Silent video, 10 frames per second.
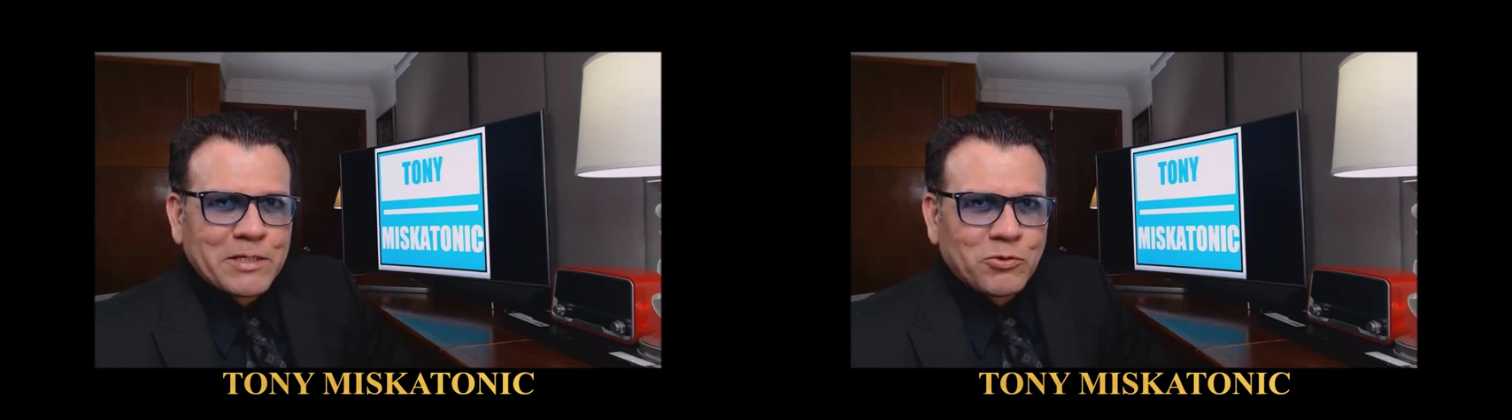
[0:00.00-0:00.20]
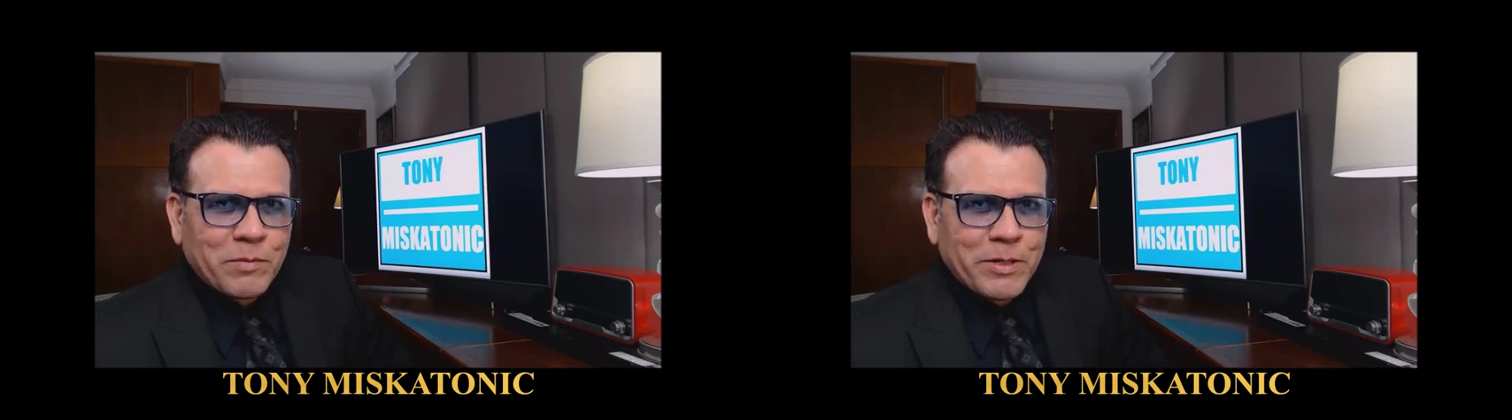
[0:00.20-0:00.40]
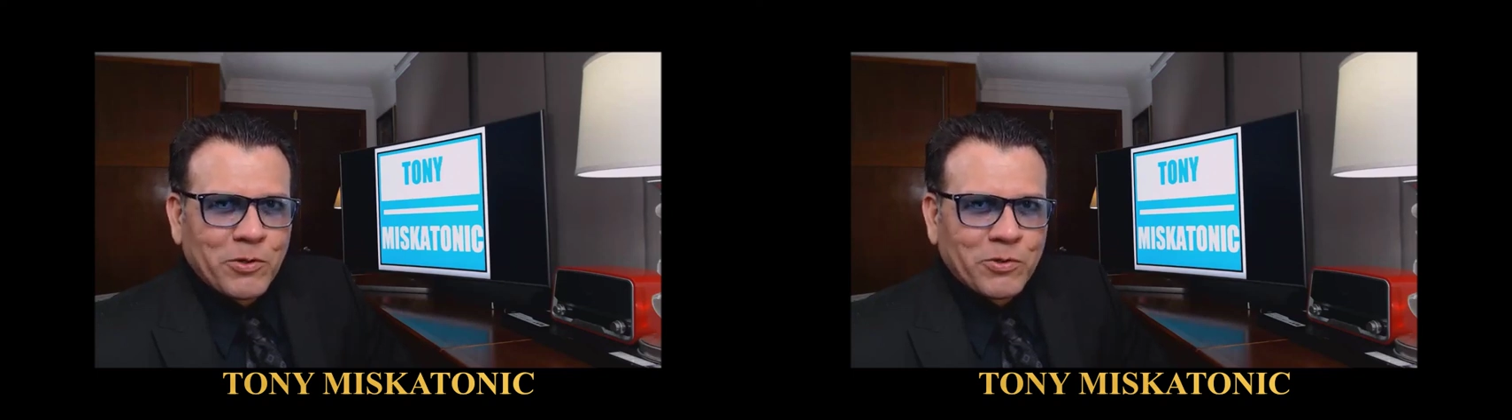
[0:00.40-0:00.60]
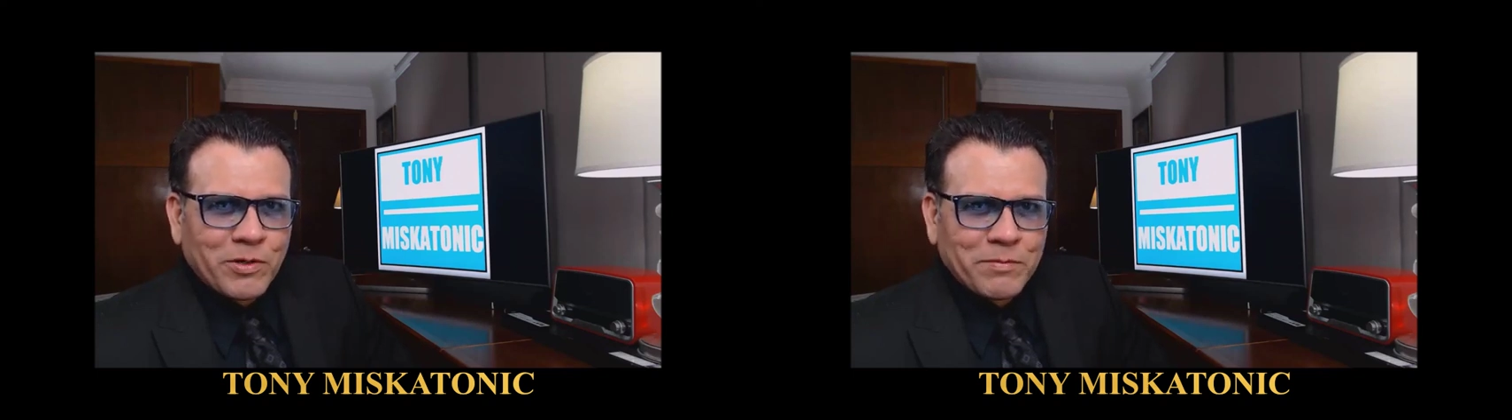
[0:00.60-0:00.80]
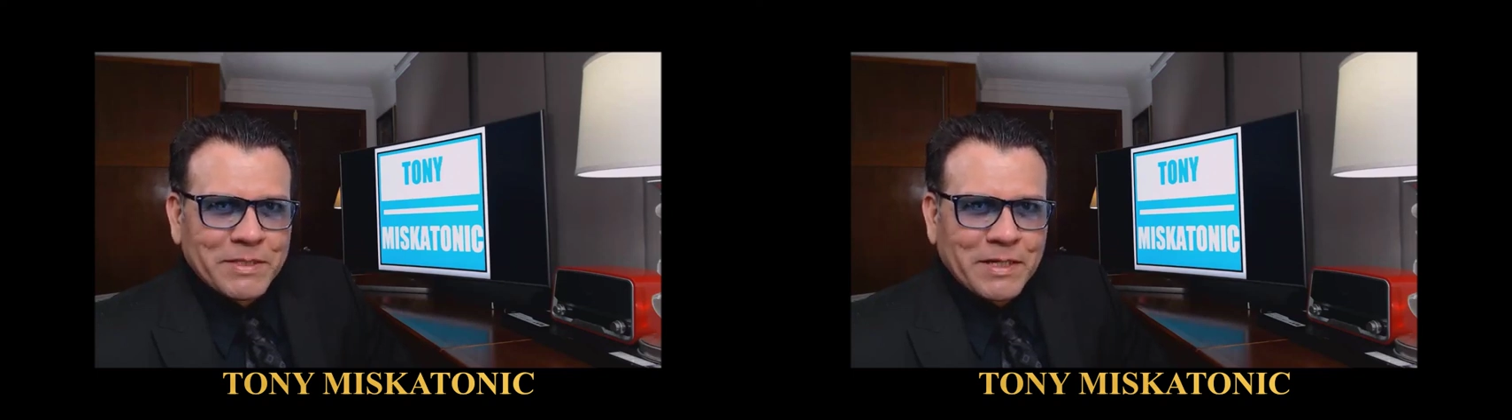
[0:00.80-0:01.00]
Este es tu amigo
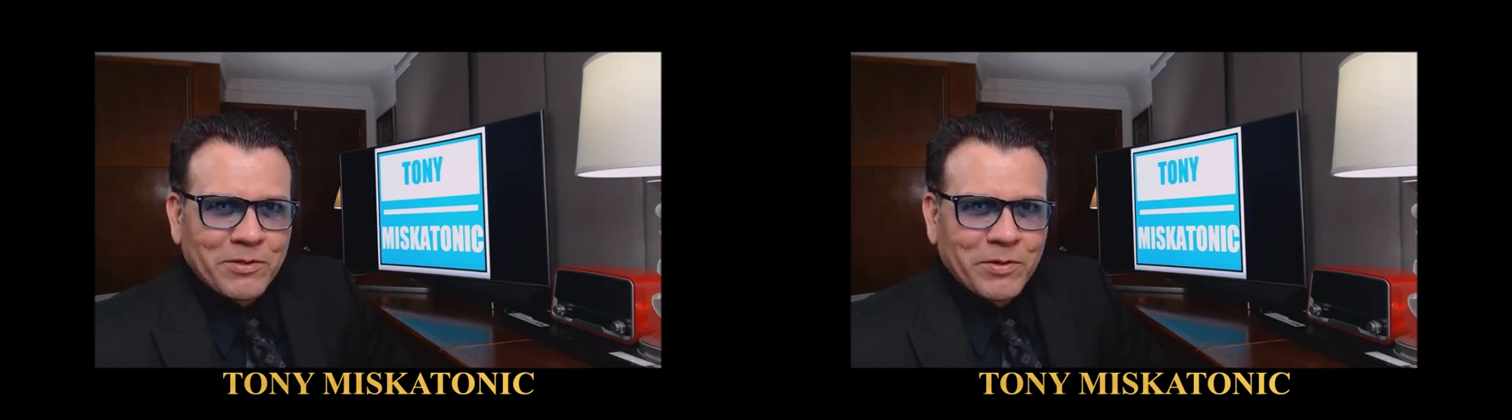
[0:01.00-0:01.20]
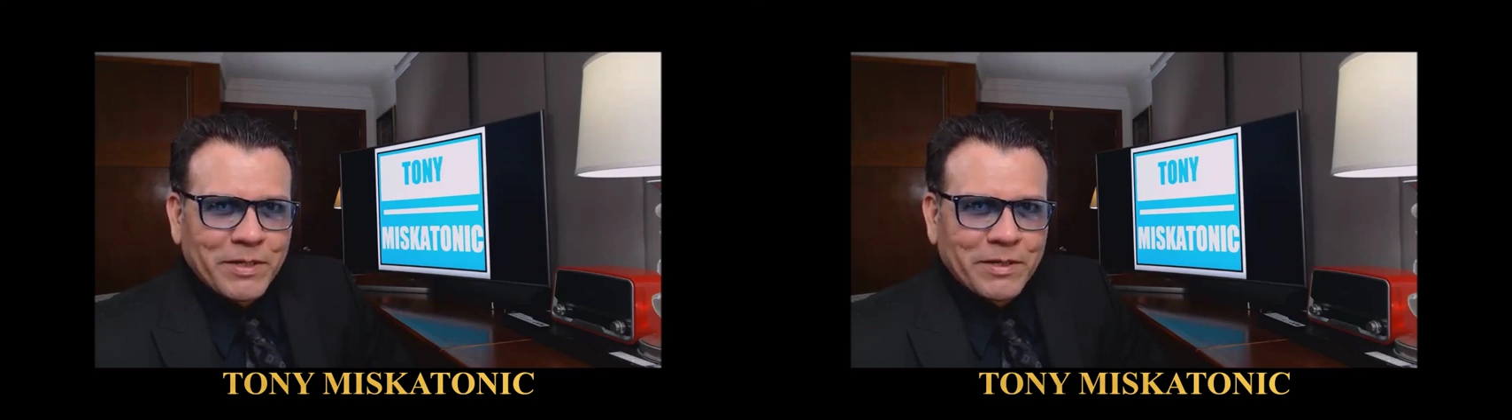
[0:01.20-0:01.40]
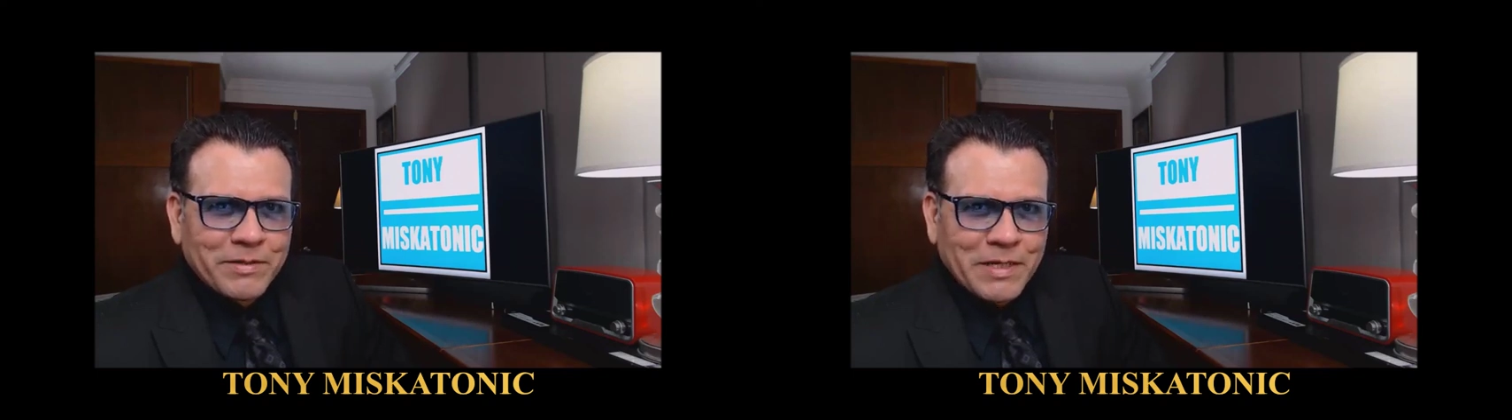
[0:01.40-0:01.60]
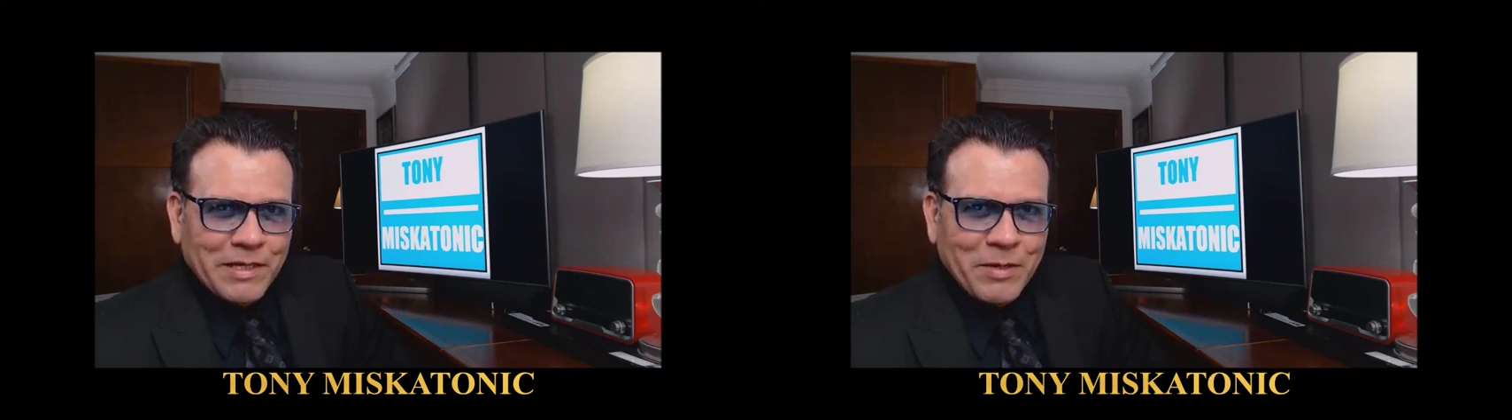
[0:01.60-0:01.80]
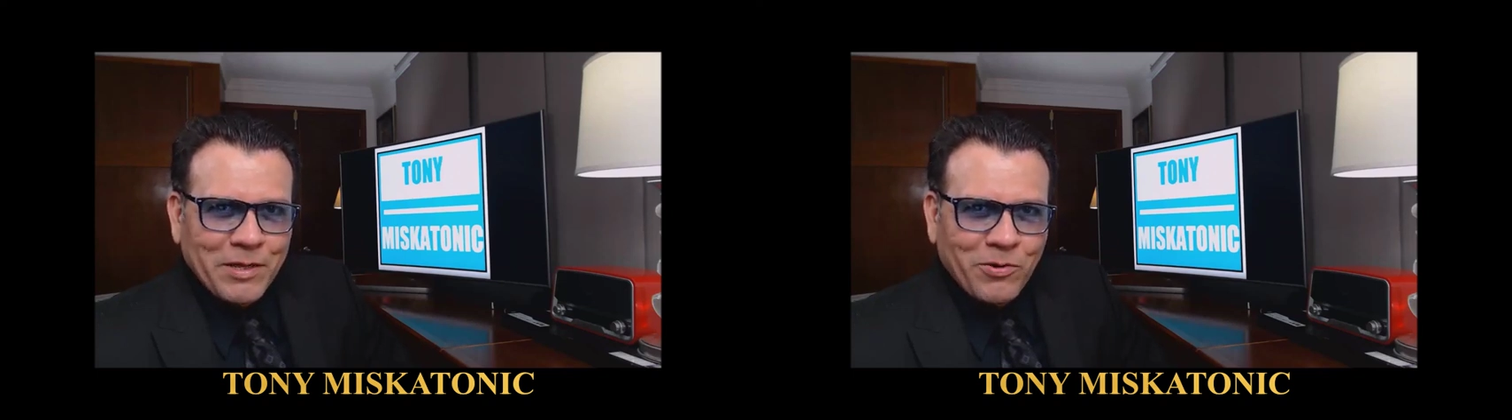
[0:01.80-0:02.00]
Tony Miskatonic y el
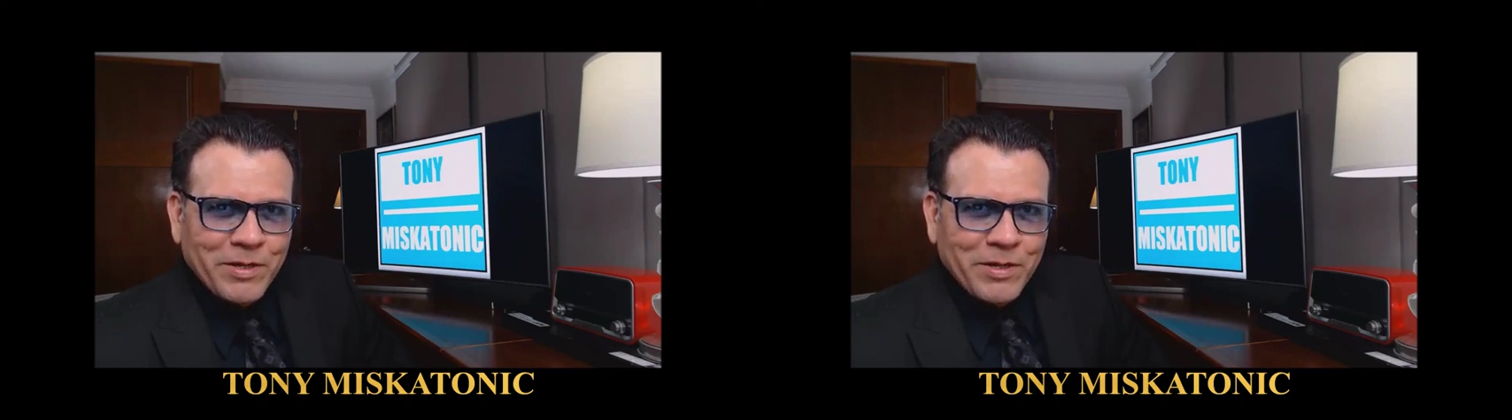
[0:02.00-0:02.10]
tema de hoy